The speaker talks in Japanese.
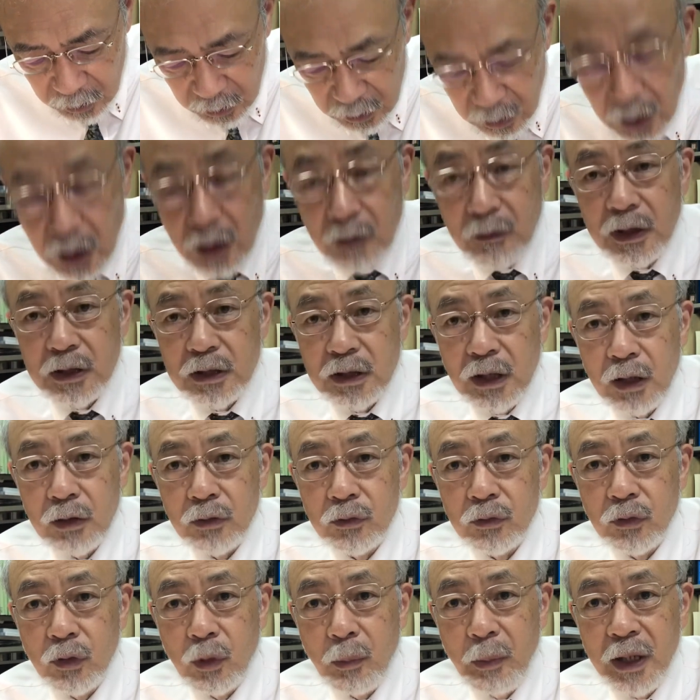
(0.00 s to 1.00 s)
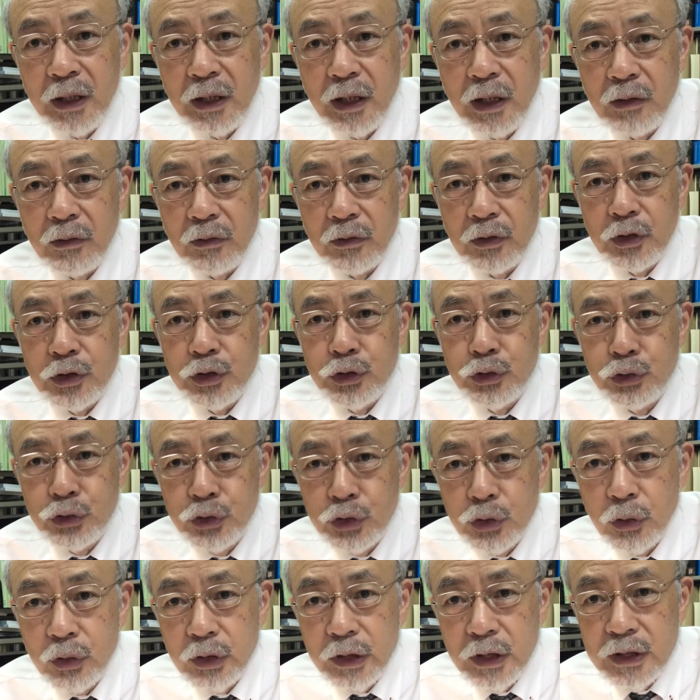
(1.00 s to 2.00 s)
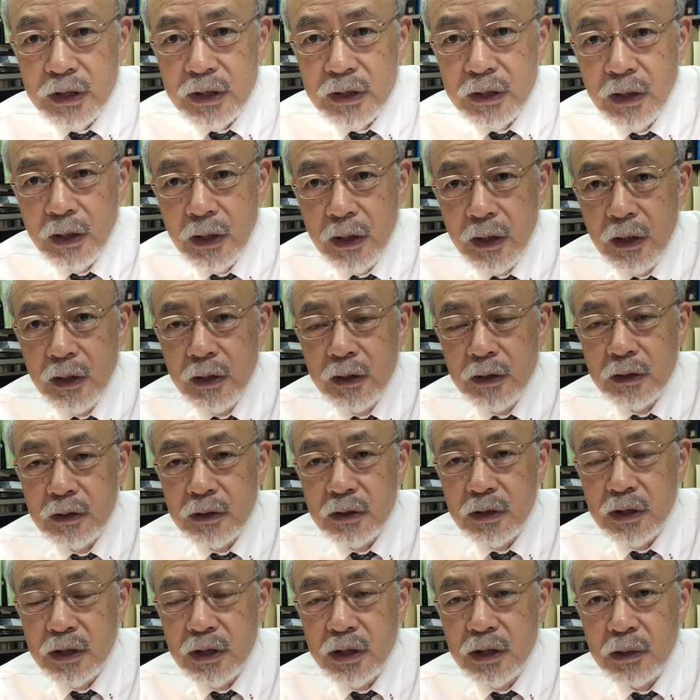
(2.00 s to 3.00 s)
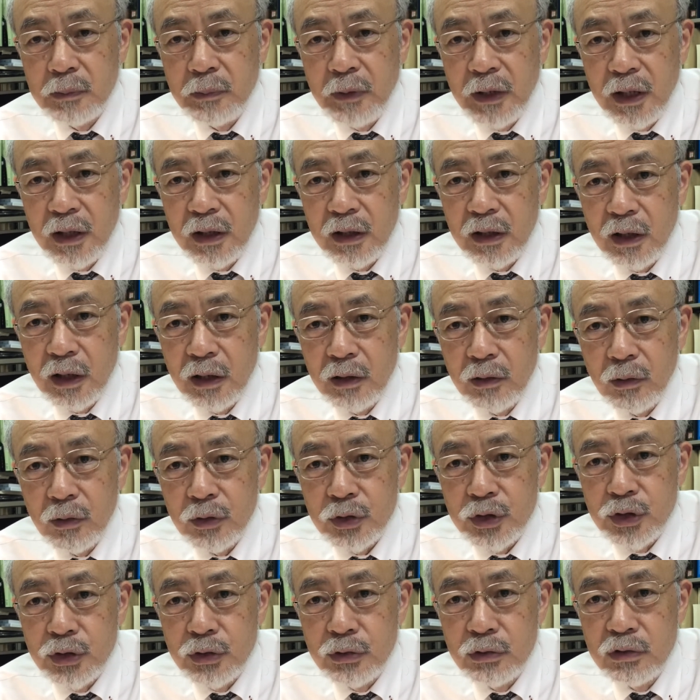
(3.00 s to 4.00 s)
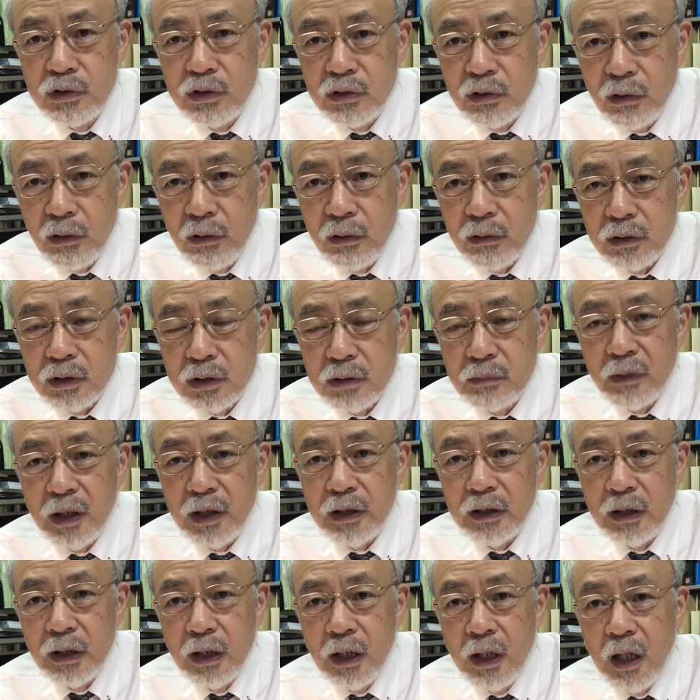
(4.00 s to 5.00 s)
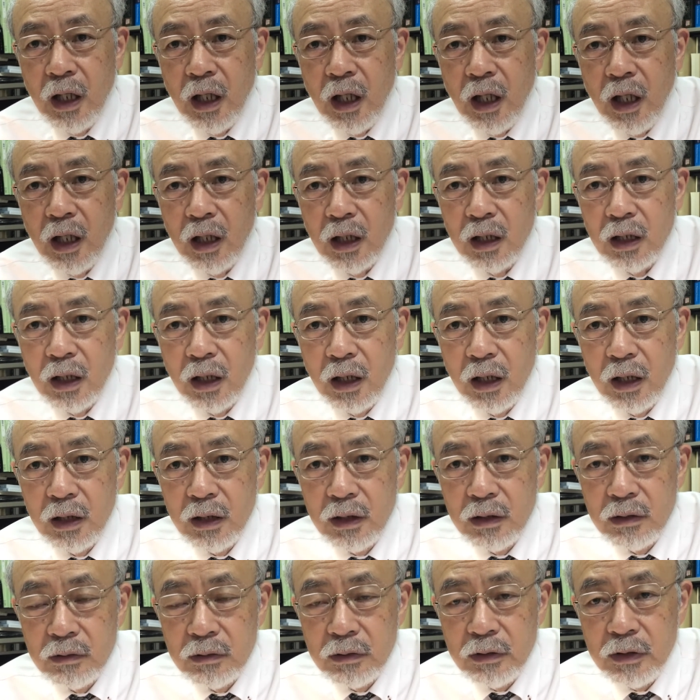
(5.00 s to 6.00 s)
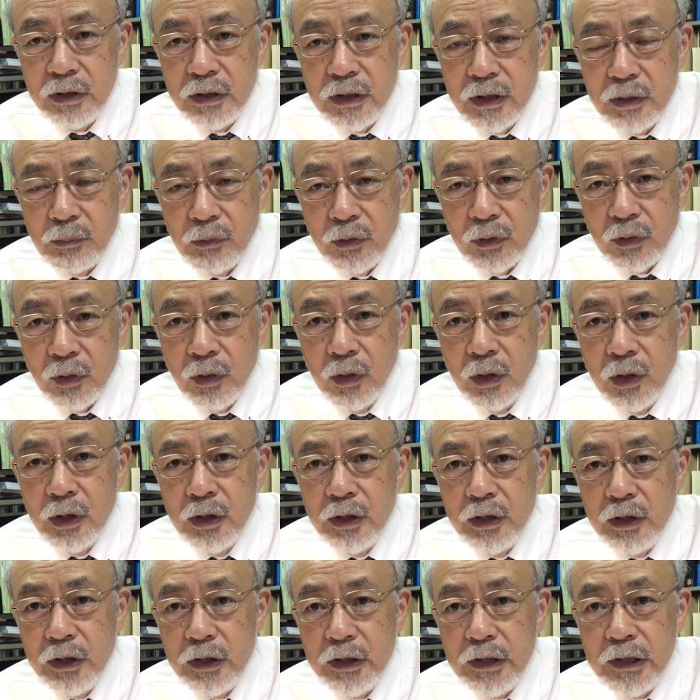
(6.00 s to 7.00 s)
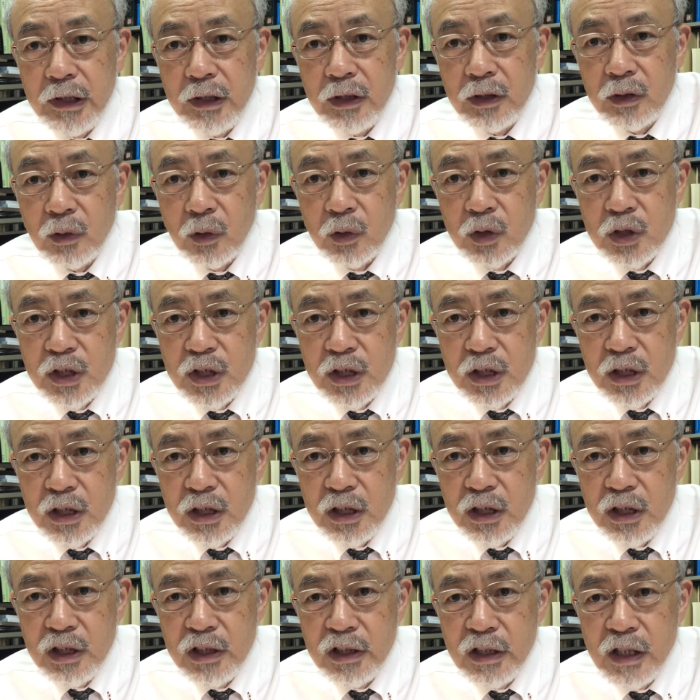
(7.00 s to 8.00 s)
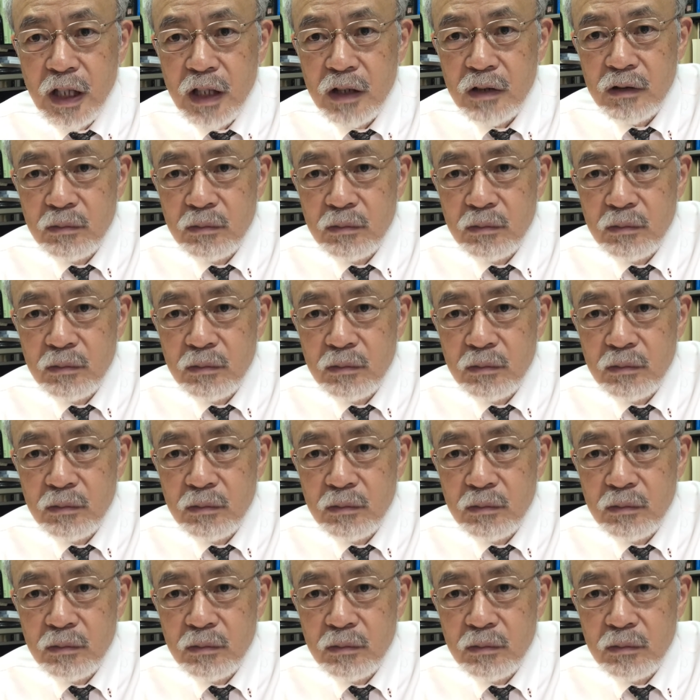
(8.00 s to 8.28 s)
ターはサットバなので衆生ですすべての衆生つまりあらゆる生き物生きとし生ける